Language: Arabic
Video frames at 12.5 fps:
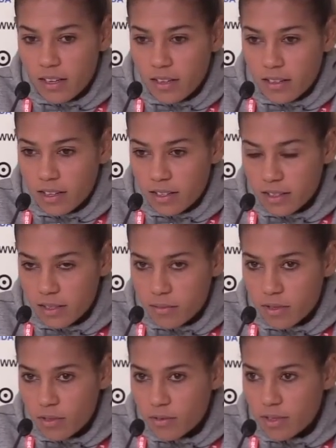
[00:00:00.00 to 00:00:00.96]
هذه
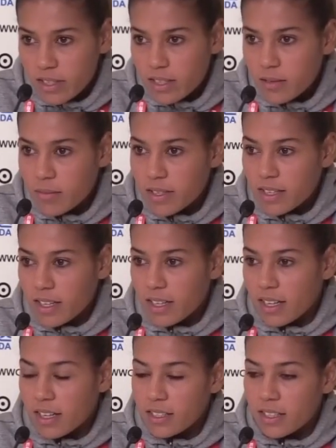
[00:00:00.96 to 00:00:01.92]
مسؤوليه كبيره على
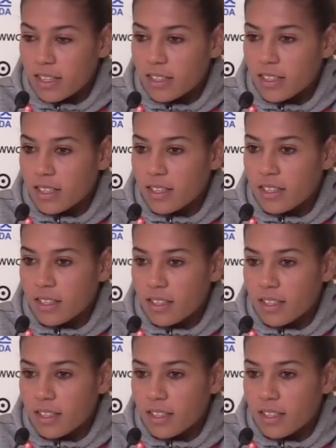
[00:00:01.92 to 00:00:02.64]
العاشق ديالنا